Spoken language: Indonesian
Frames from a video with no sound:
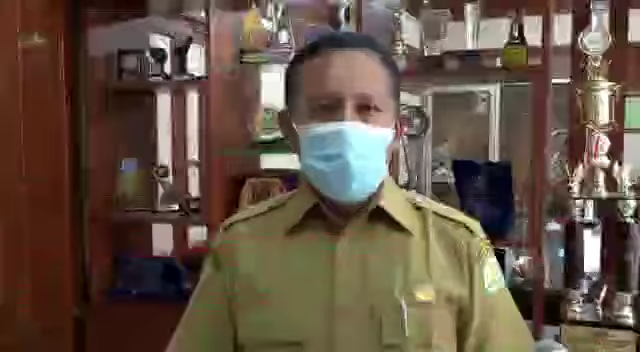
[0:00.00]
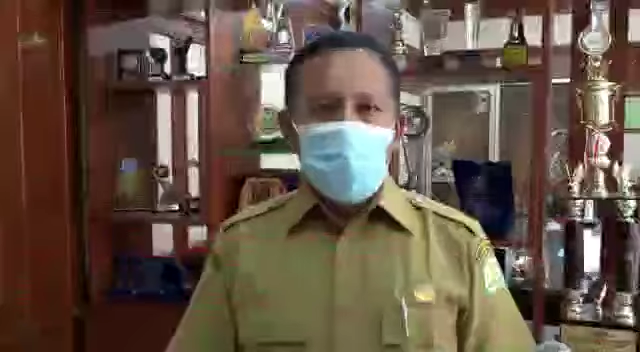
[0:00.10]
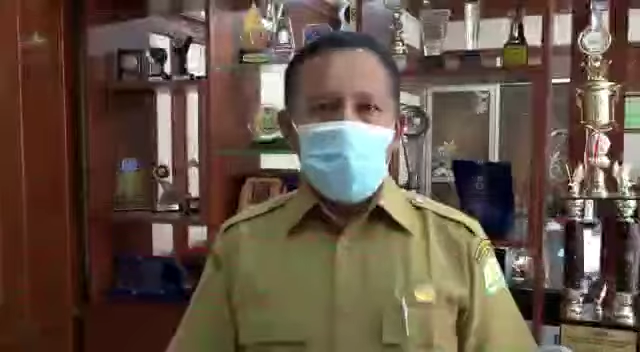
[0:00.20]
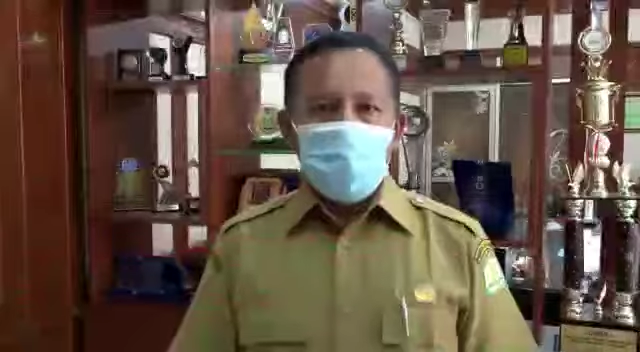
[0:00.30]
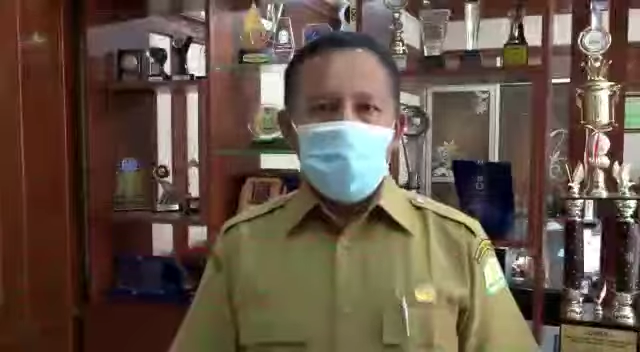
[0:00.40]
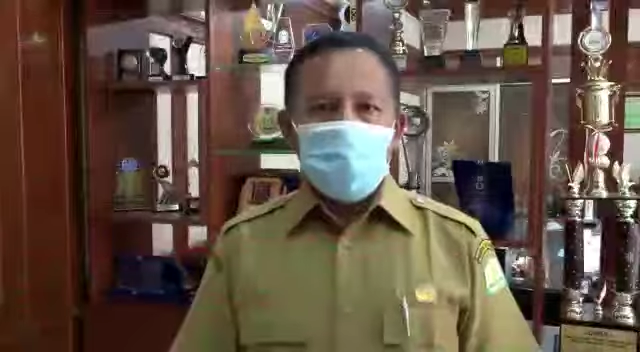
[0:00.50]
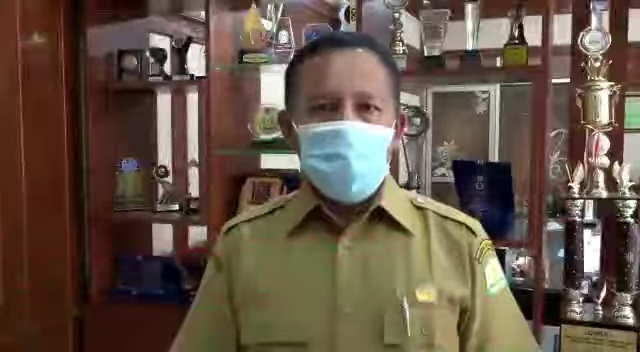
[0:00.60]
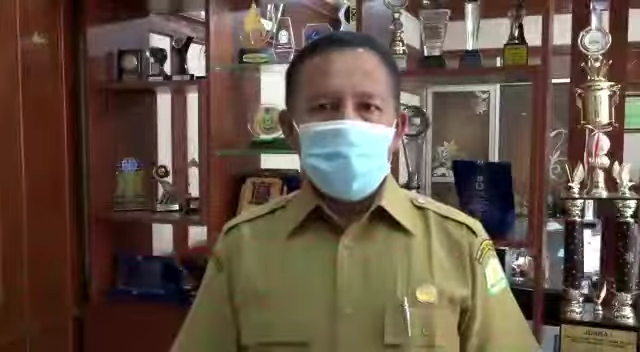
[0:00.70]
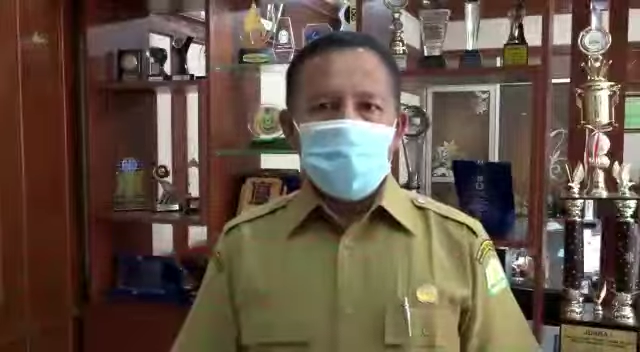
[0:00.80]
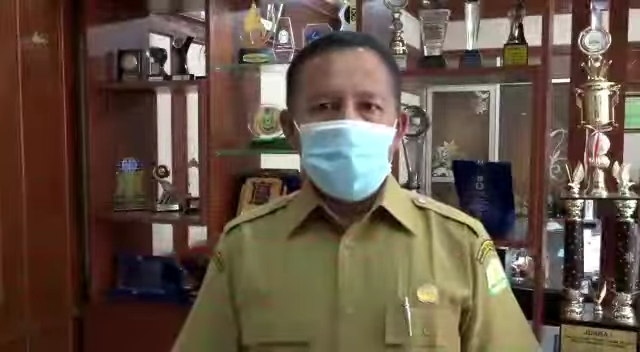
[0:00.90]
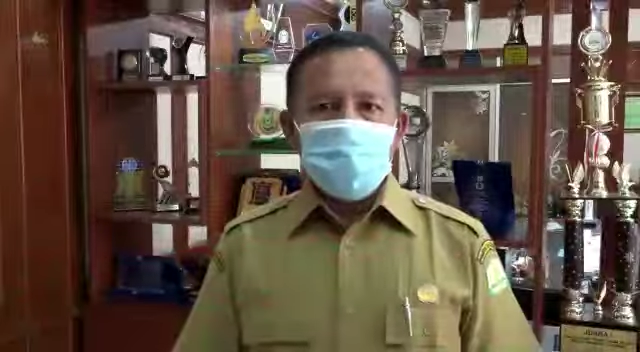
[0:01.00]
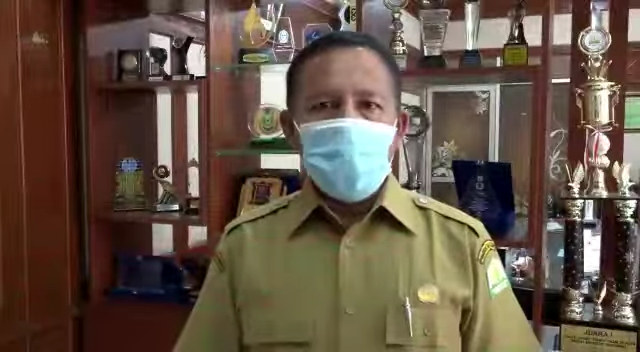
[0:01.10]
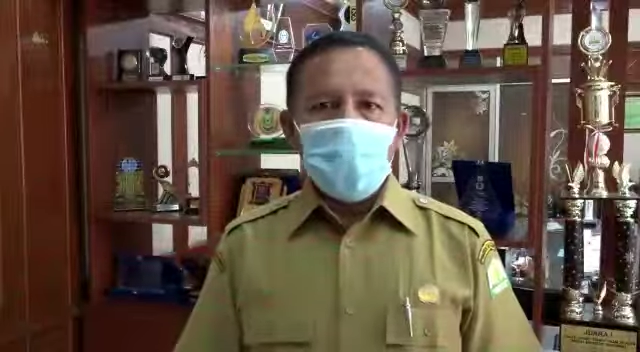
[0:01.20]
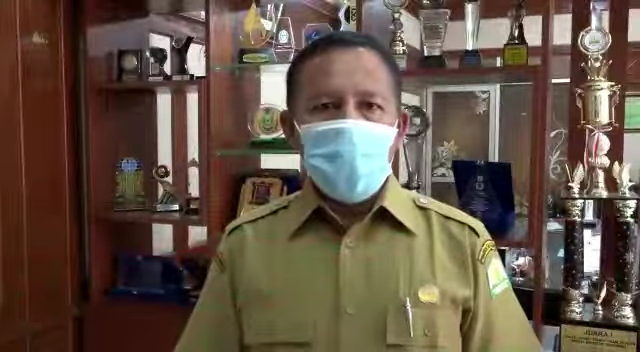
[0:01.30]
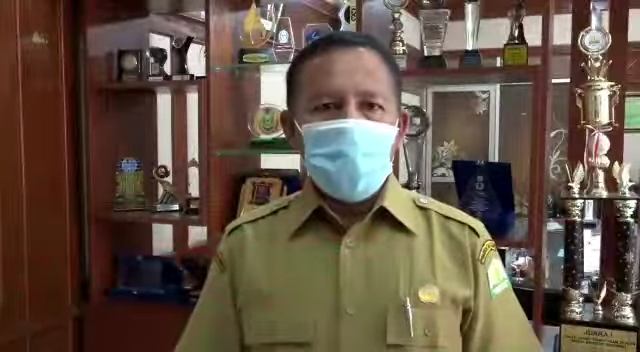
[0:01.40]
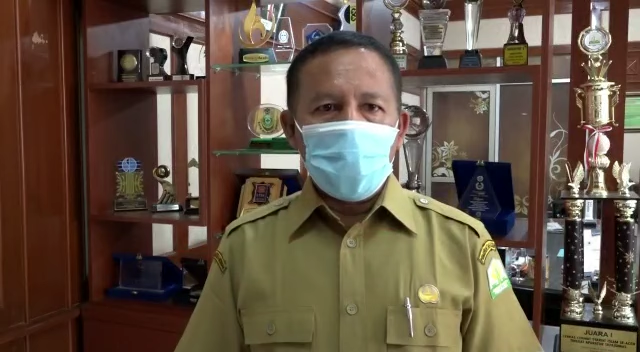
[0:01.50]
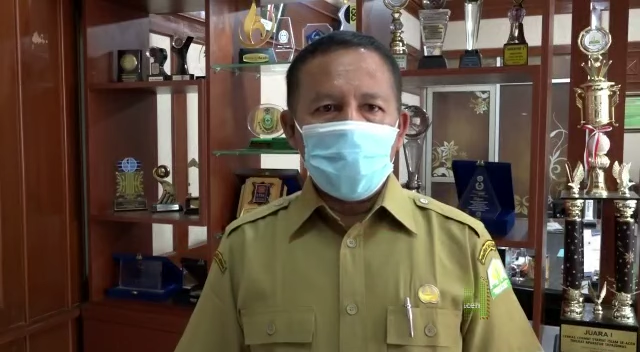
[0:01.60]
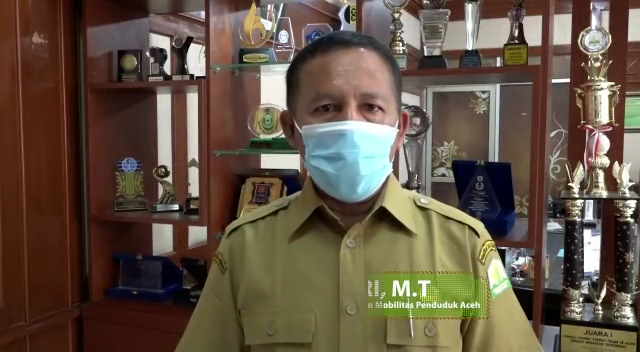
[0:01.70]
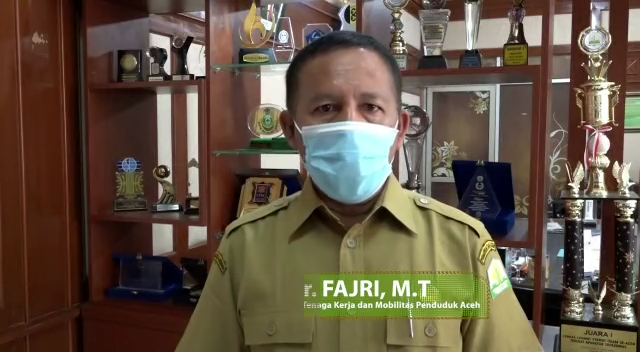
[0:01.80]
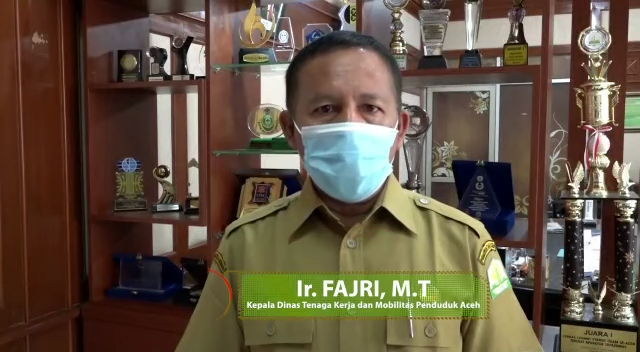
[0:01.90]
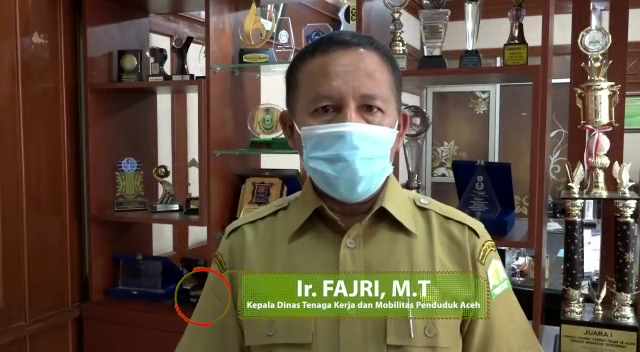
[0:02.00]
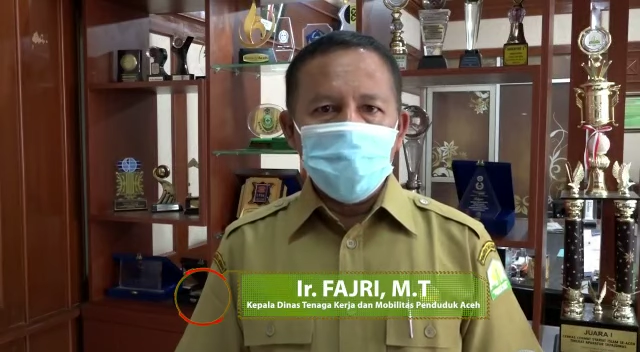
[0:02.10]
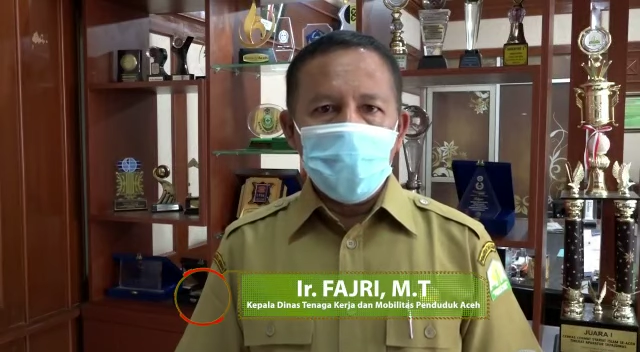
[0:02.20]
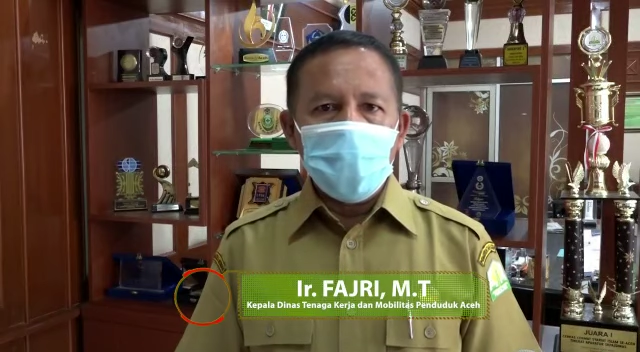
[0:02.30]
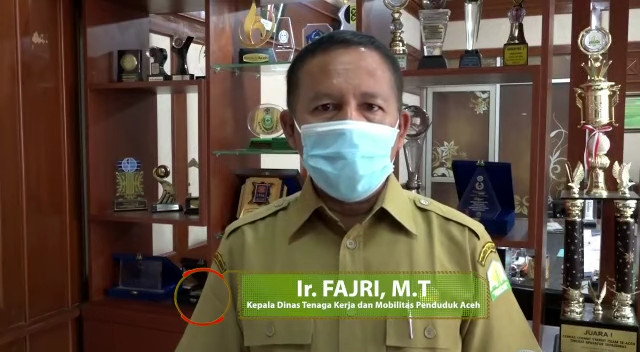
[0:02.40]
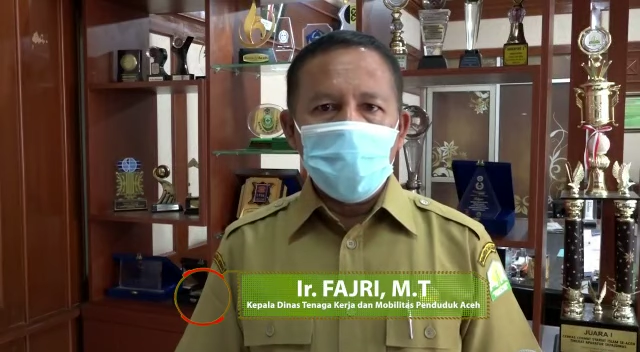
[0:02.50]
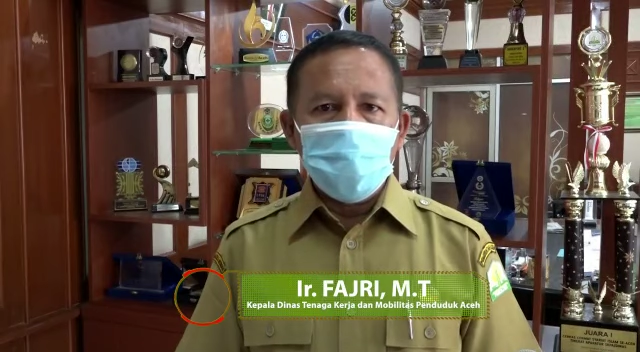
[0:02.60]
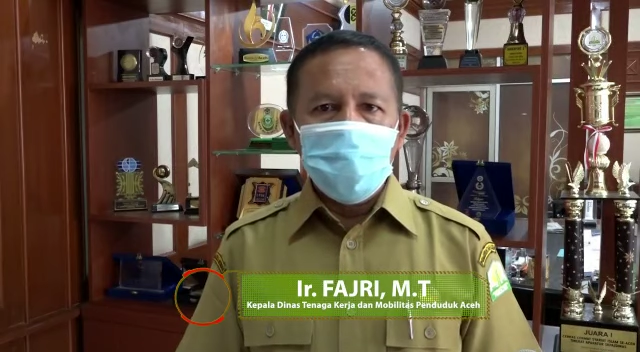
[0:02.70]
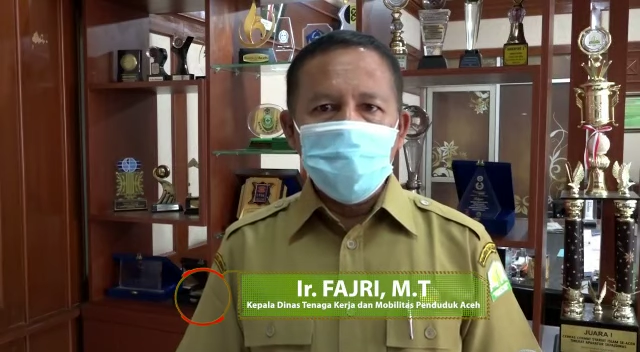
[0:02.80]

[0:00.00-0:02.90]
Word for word: Mari kita tetap jaga protokol kesehatan